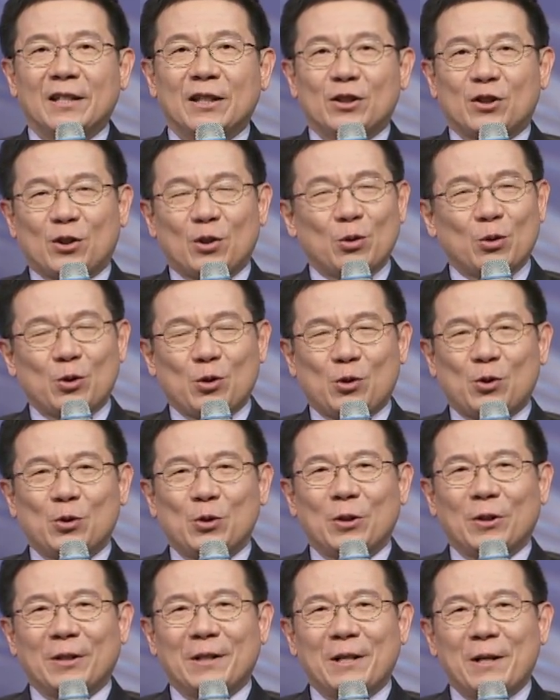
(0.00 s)
就
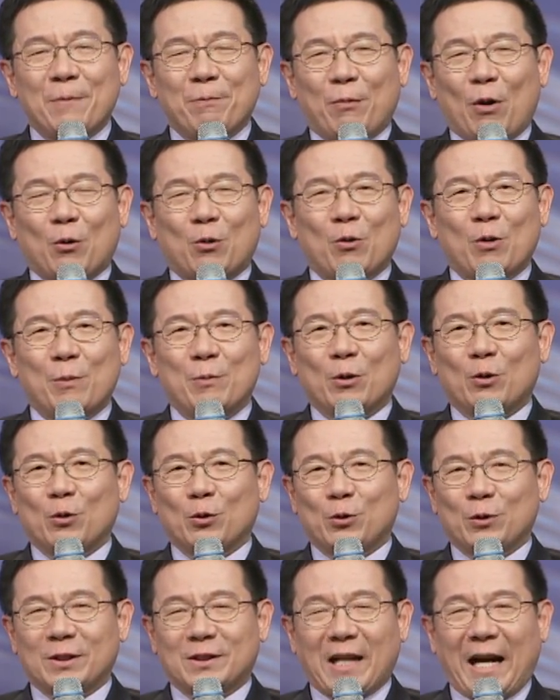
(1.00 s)
是包括我们过
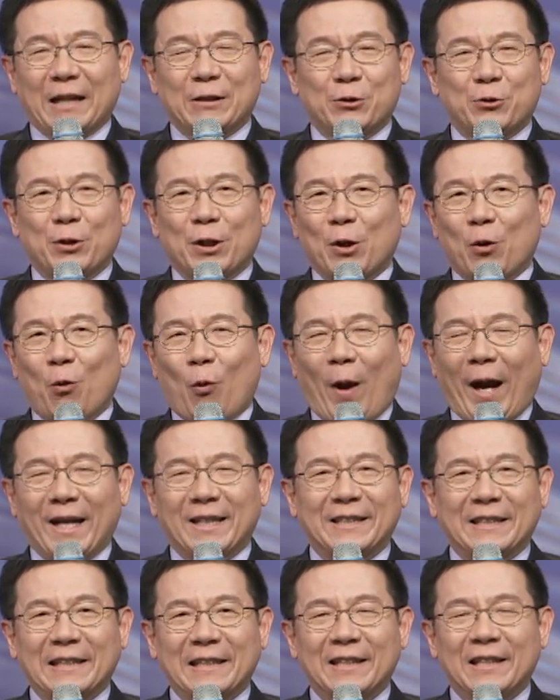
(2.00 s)
去的胆怯、怀
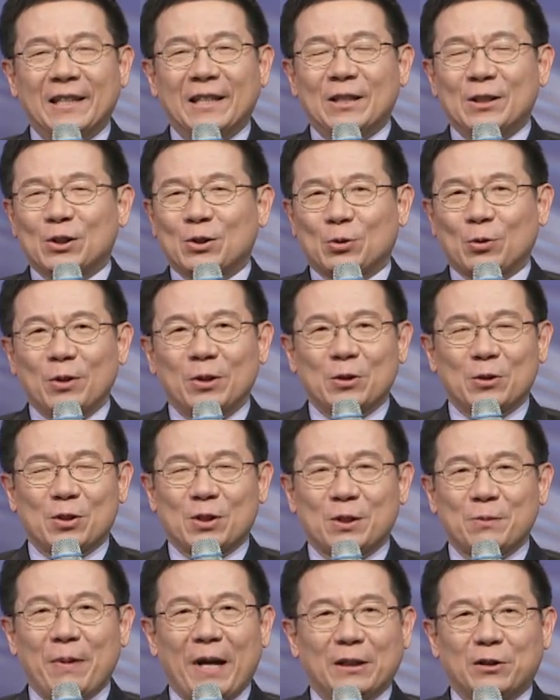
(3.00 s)
疑、所有的
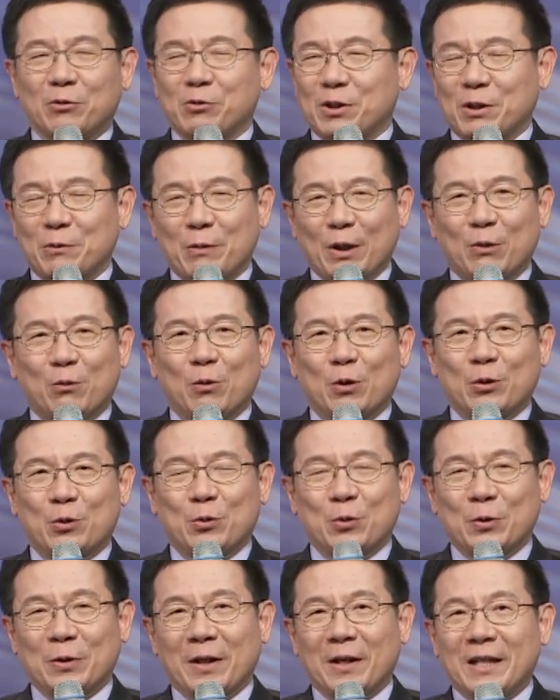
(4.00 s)
失败都成为过
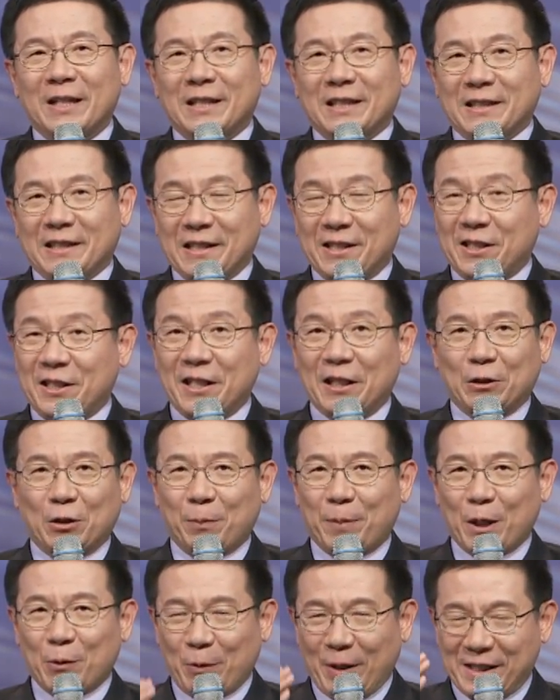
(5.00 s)
去，一切都
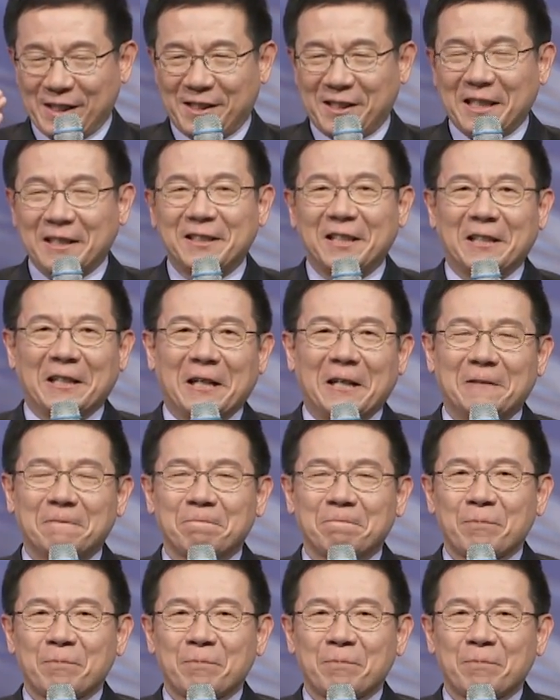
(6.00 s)
变为新的了。